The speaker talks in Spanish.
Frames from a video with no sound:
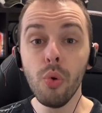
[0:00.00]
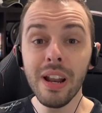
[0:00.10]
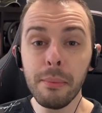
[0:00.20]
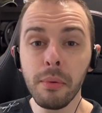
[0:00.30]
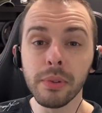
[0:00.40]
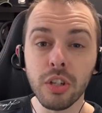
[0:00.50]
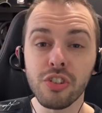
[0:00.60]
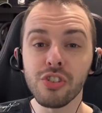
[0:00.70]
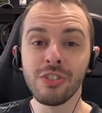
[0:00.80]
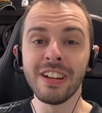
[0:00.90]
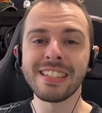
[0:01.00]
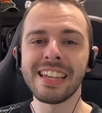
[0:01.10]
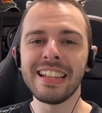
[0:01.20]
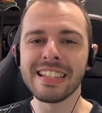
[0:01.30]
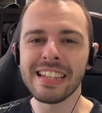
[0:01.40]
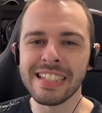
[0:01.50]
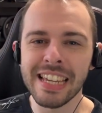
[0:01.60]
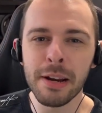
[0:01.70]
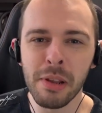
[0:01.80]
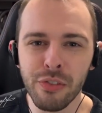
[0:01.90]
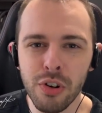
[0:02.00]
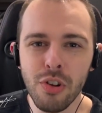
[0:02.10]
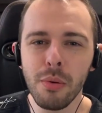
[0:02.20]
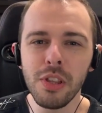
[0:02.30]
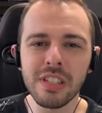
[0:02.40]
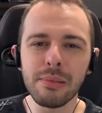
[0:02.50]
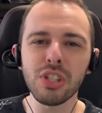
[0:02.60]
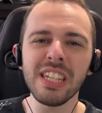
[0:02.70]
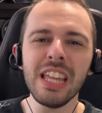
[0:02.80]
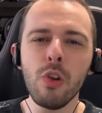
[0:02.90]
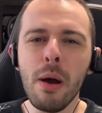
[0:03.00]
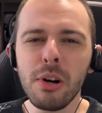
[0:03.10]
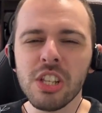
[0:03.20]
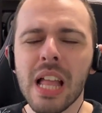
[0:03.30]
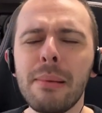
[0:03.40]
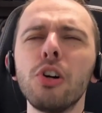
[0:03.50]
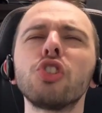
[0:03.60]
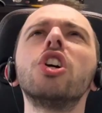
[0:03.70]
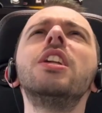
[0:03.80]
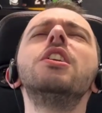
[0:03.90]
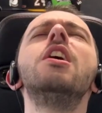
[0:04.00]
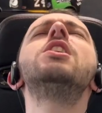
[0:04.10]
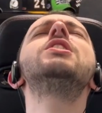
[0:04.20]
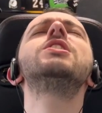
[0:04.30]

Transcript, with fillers: Hola, muy buenos señores, ¿qué tal estáis? Aquí Armadio de un nuevo vídeo, estamos aquí de nuevo, estamos en